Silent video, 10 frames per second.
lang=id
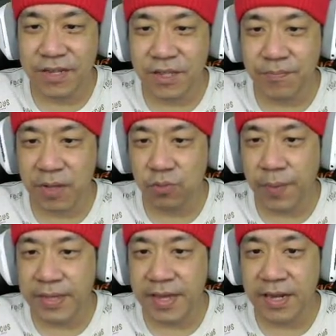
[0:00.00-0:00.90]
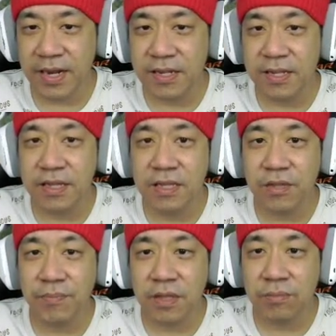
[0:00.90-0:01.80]
tempat upacara nih ya. ini
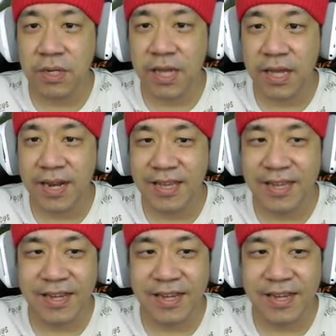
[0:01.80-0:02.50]
tempat bendera ya